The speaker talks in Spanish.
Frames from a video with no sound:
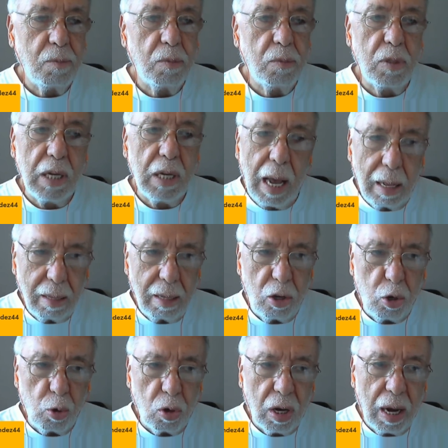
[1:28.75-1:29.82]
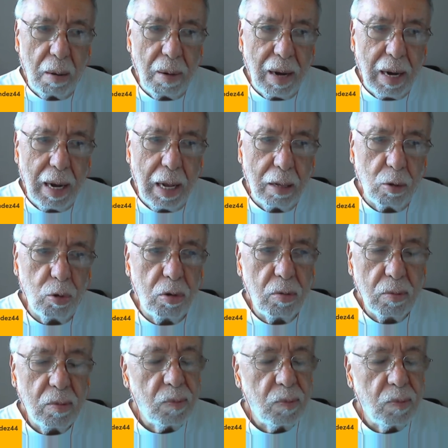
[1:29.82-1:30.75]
Se ha dicho que ha bajado